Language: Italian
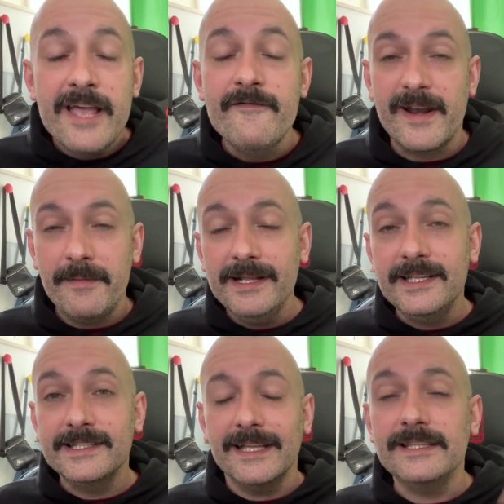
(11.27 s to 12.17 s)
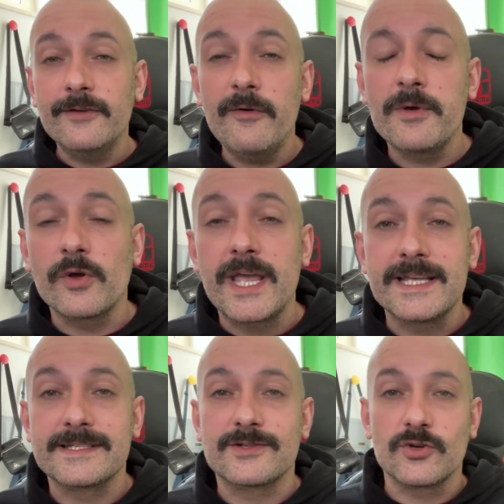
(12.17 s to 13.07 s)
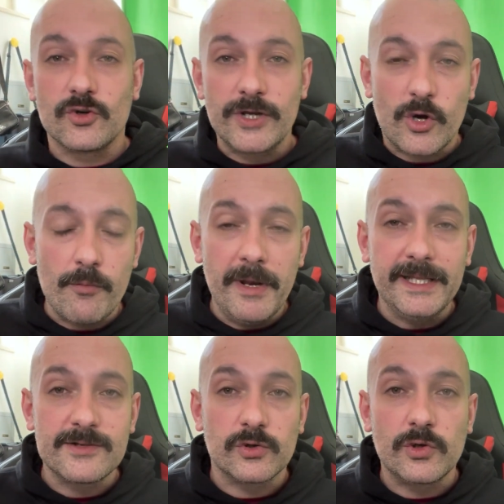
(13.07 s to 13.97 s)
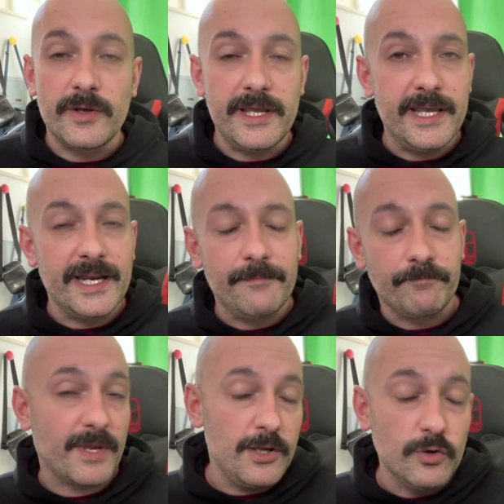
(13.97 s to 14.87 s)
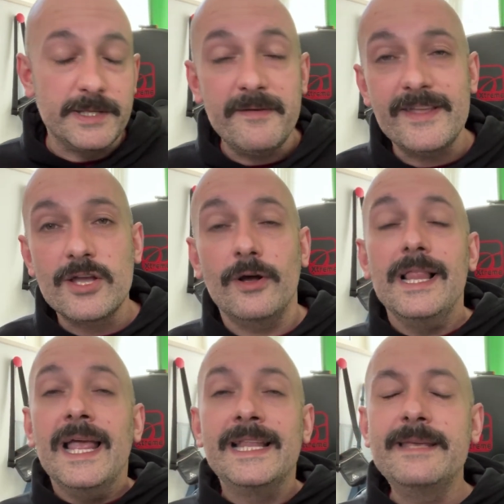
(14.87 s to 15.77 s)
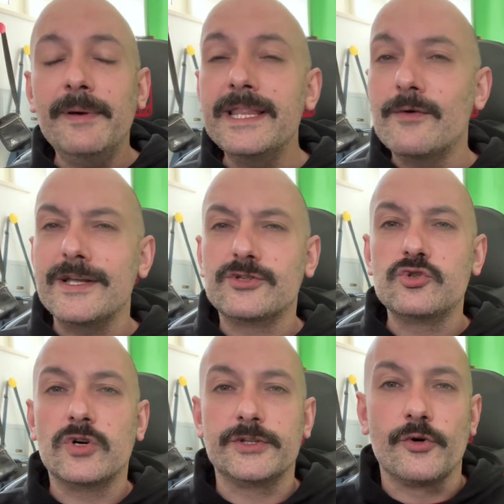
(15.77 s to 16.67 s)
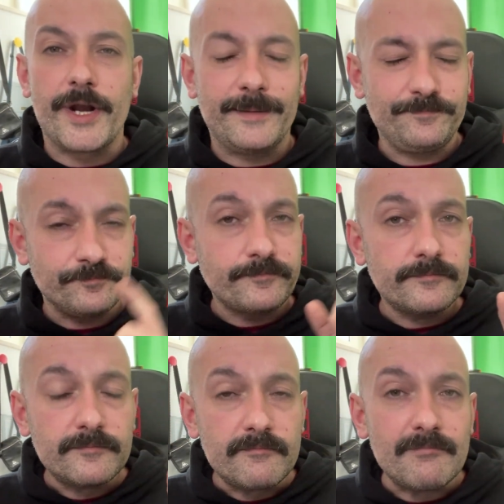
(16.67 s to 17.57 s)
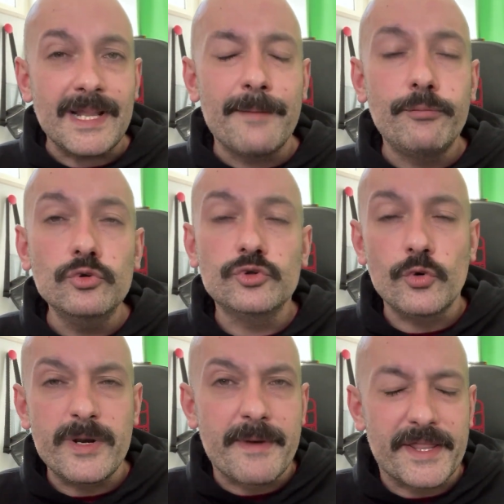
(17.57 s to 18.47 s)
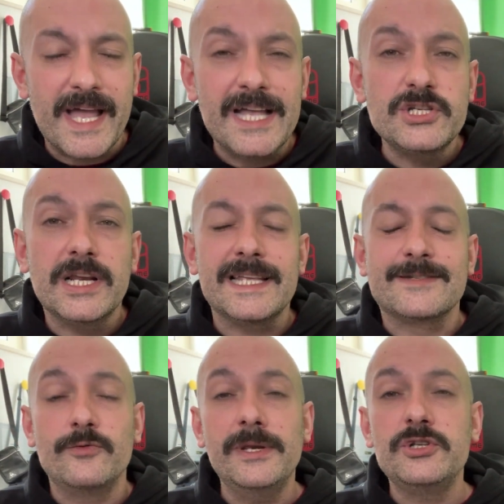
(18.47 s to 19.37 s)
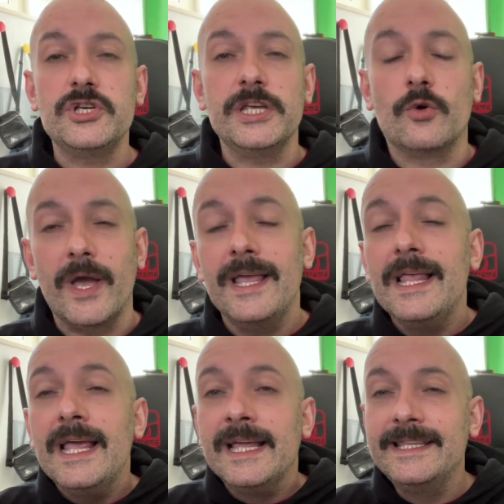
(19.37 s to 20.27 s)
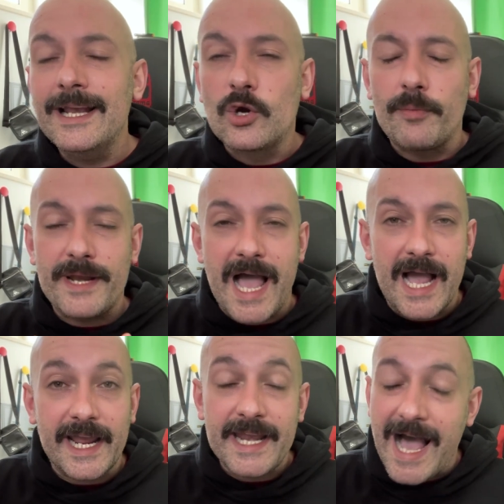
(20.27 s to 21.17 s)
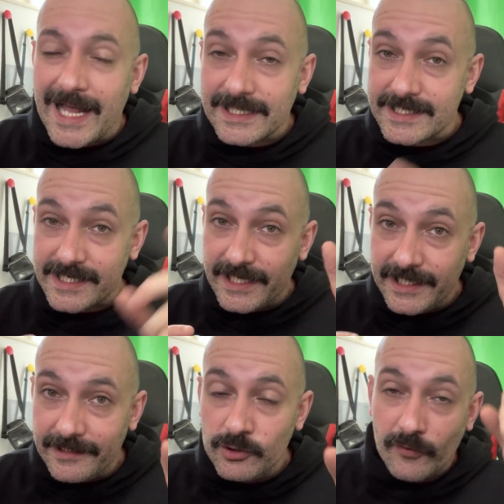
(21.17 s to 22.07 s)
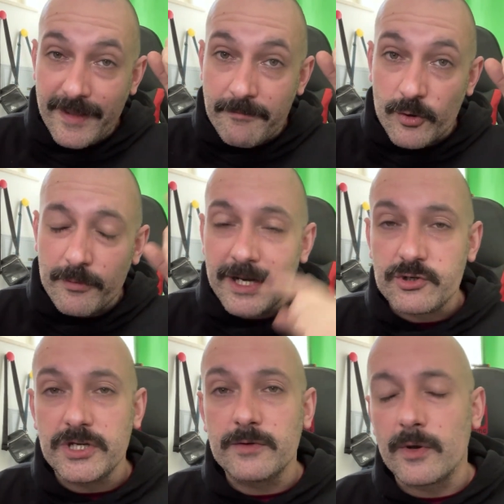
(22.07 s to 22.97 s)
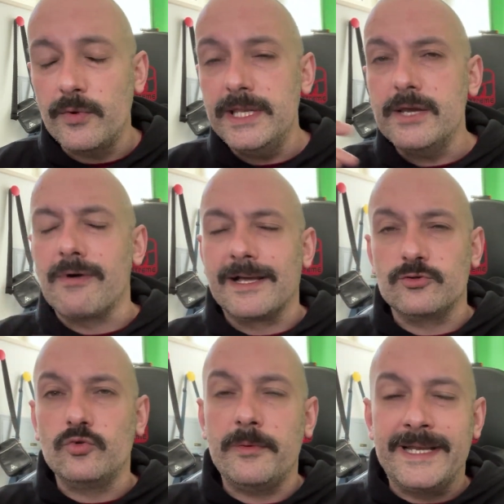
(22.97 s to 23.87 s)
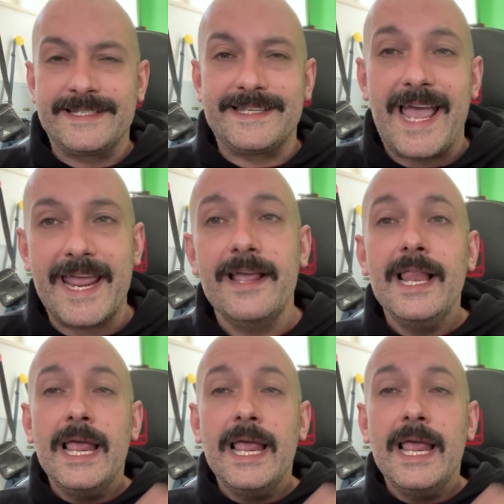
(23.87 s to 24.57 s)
Veramente in tanti di voi mi hanno chiesto nei commenti sotto i, gli ultimi video di parlare di questo giocatore appunto Runi Bardaggi, classe 2005 del Copenaghen, anzi novembre 2005, quindi quasi un 2006.